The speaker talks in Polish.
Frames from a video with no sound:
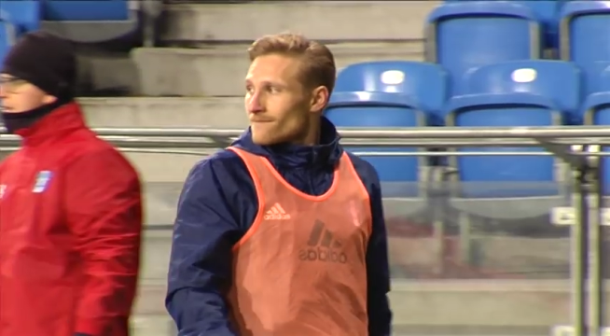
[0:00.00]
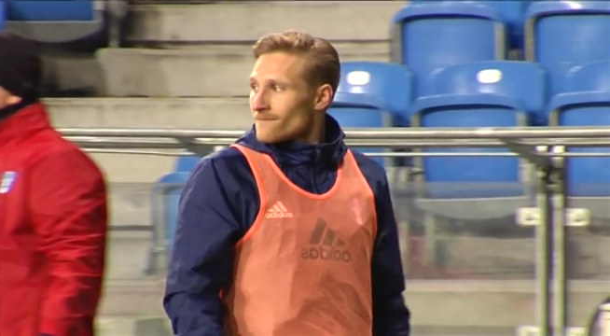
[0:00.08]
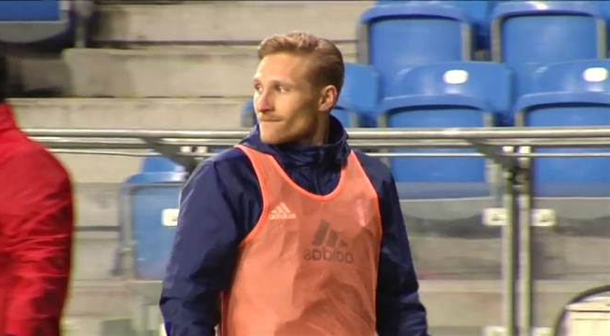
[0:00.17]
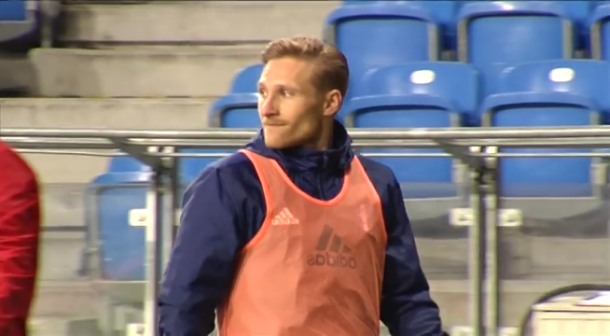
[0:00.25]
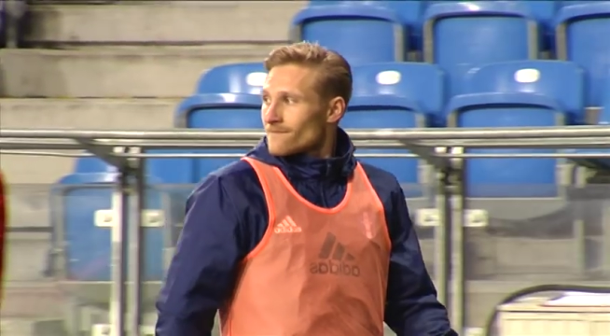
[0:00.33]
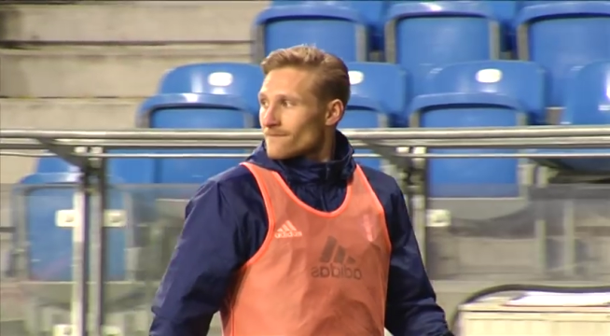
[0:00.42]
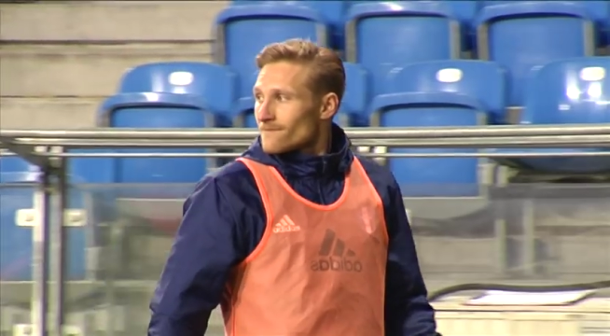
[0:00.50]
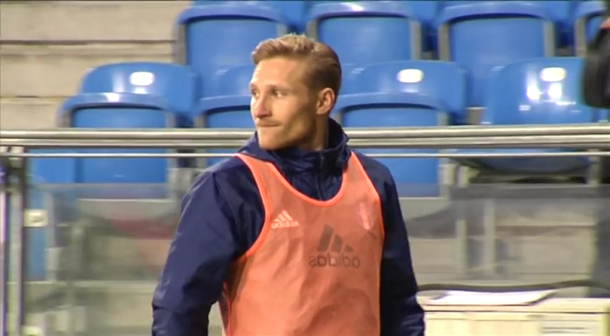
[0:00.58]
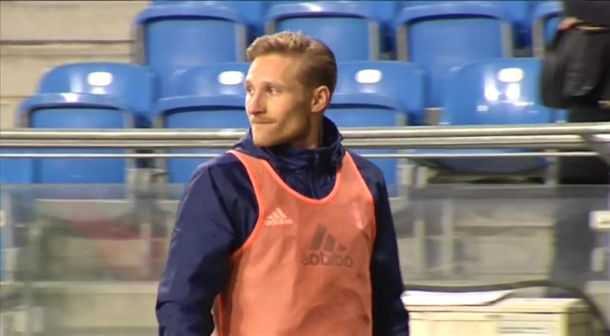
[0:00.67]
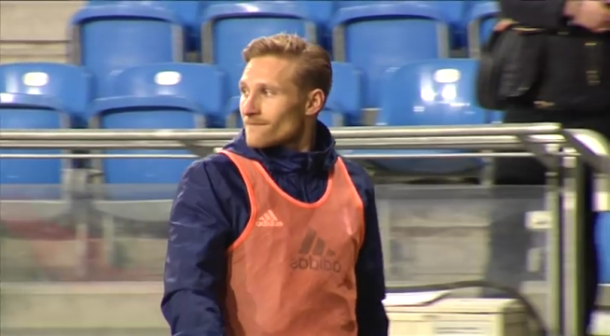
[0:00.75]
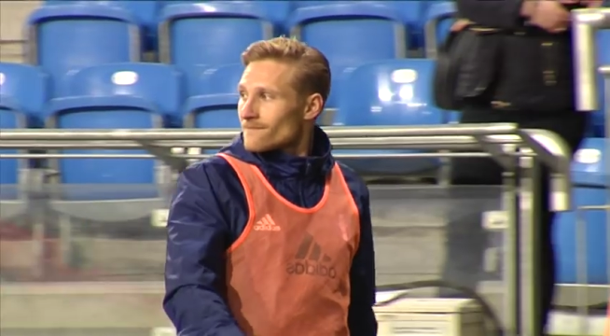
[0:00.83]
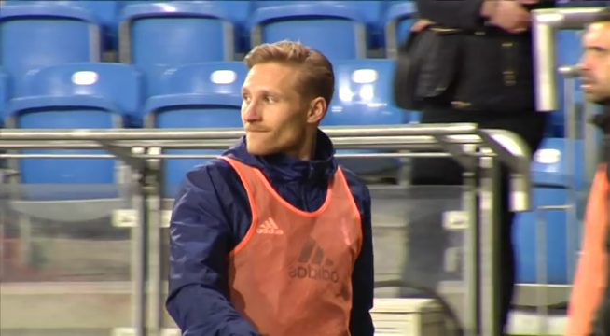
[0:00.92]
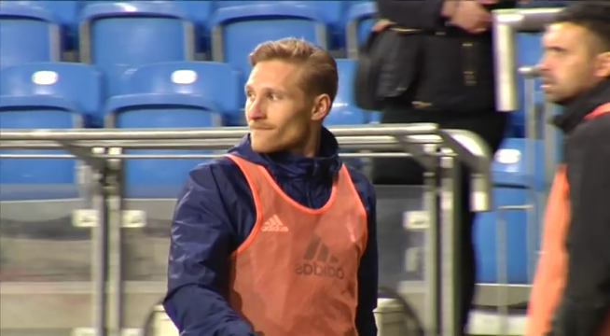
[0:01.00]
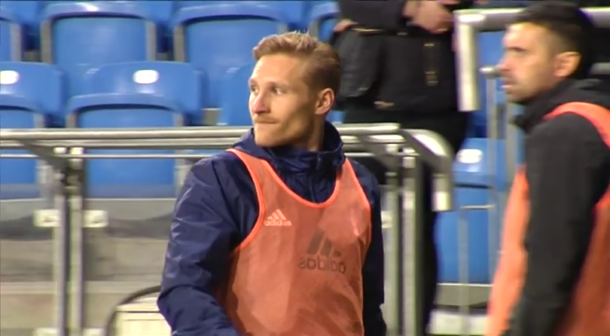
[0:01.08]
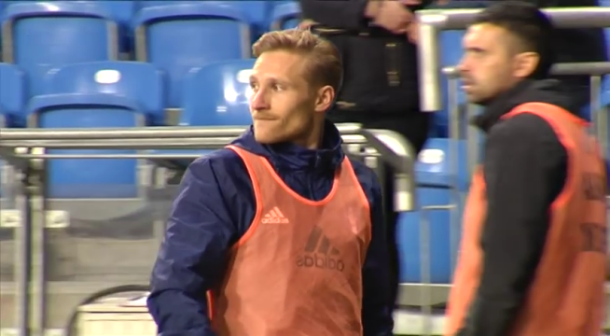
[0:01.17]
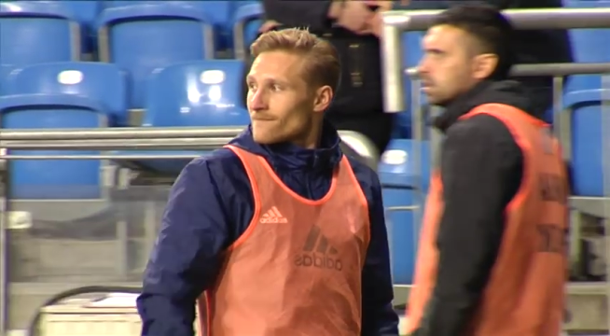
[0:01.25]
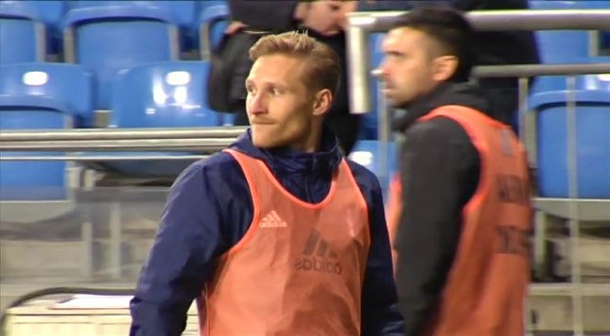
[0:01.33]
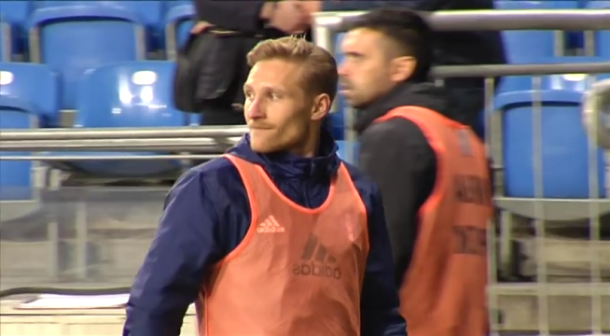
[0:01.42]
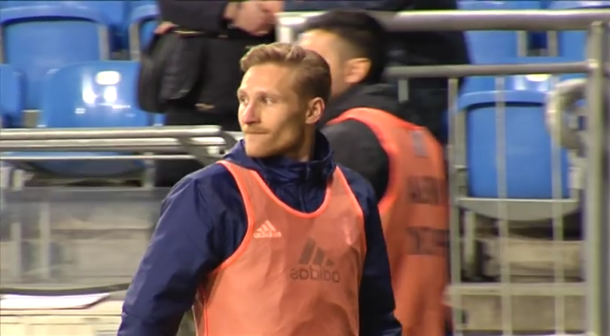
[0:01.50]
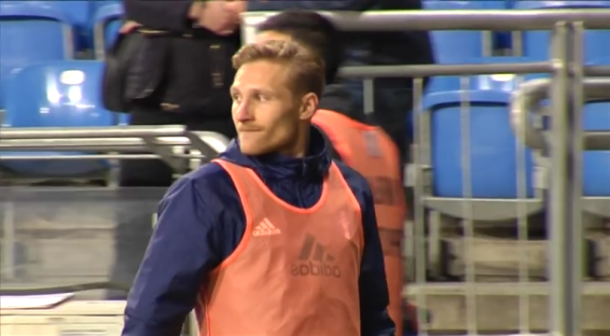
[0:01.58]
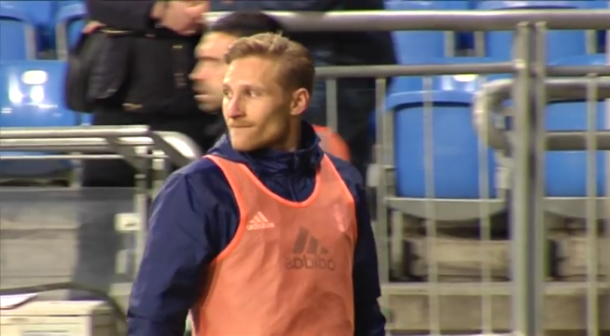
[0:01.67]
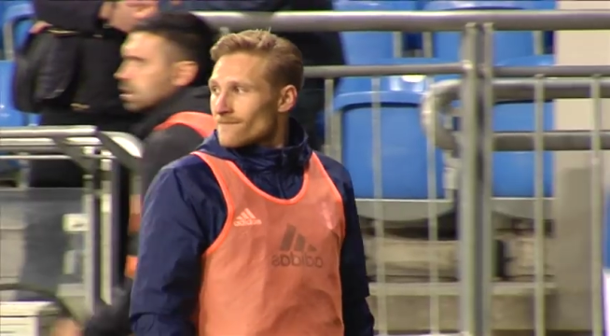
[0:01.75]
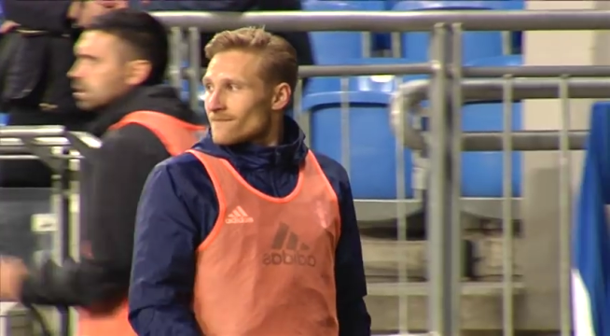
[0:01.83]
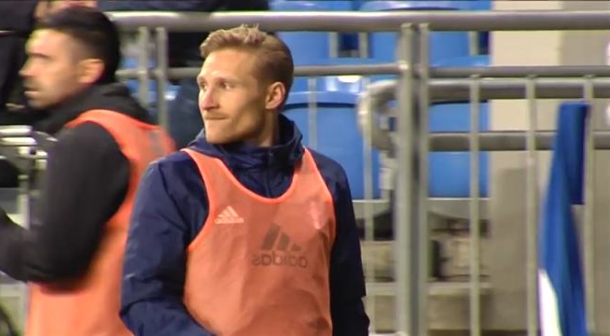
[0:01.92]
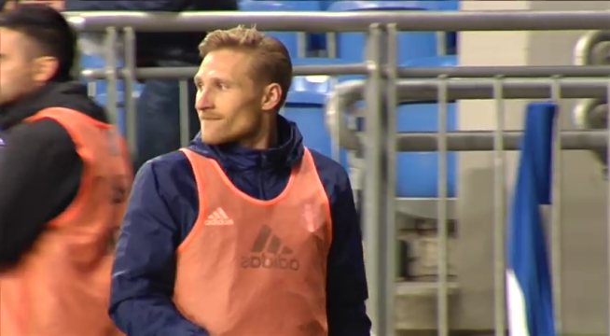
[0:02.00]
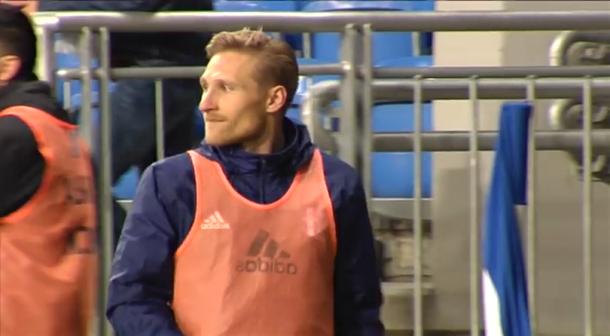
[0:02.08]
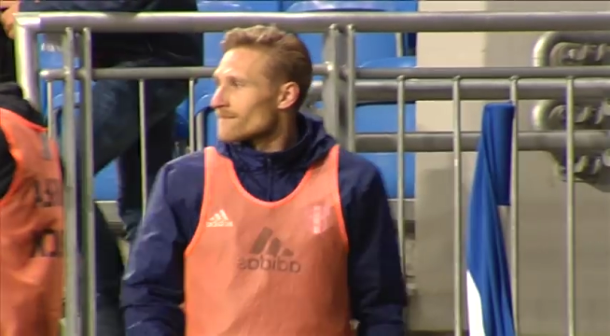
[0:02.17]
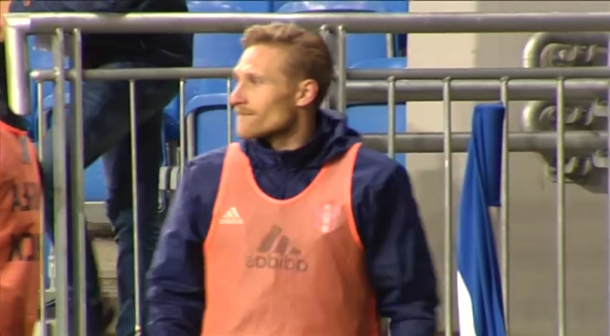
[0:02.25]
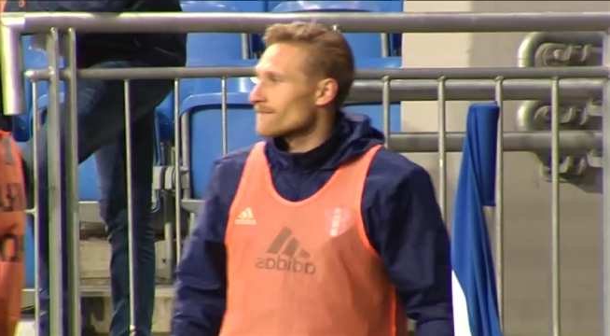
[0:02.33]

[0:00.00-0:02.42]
Tak, oczywiście jak wszedł na murawę i zobaczył